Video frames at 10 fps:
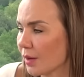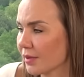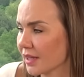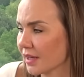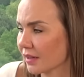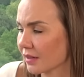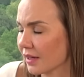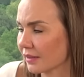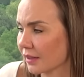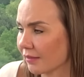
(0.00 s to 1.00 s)
a abrir
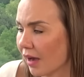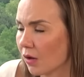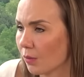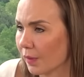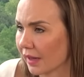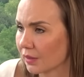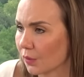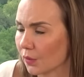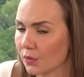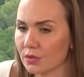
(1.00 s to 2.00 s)
el trabajo para
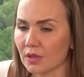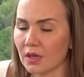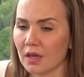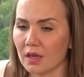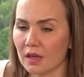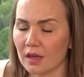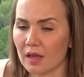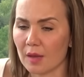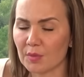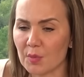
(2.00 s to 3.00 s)
todos,
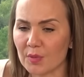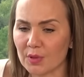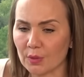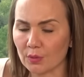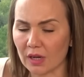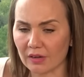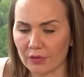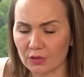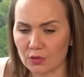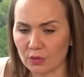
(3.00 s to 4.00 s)
a mí me vino una
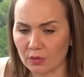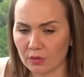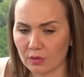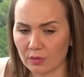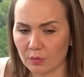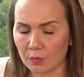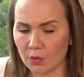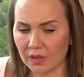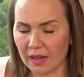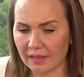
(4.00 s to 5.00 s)
reflexión
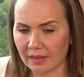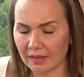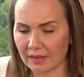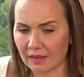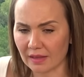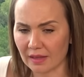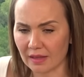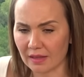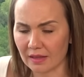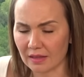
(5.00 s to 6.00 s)
muy grande que
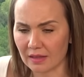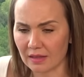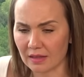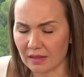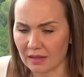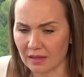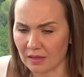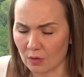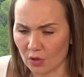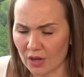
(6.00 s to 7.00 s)
dije,
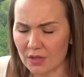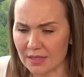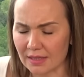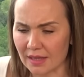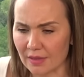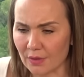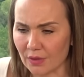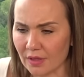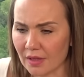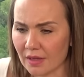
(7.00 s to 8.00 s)
y lo creo hasta el día de
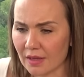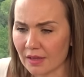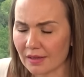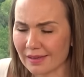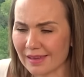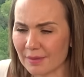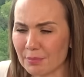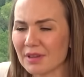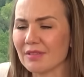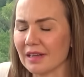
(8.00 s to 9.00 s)
hoy, qué
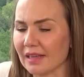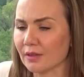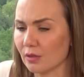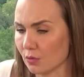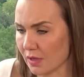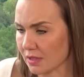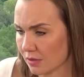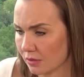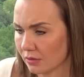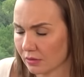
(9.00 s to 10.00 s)
privilegio el
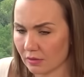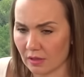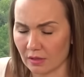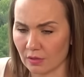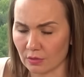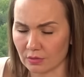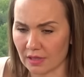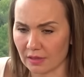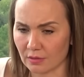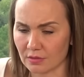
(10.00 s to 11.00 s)
nuestro, los
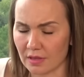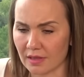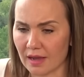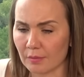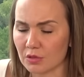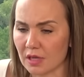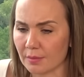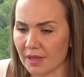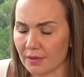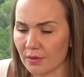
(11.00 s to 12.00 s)
que nos dedicamos al
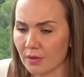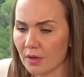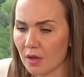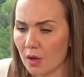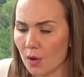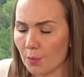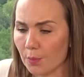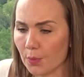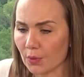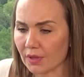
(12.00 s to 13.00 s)
medio,
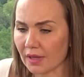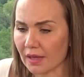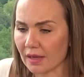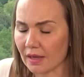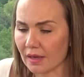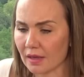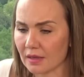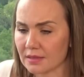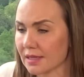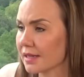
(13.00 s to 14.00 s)
porque
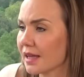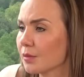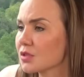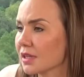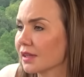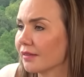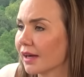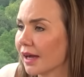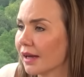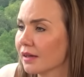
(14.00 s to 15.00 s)
salíamos a
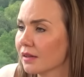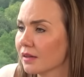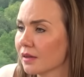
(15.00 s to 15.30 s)
trabajar,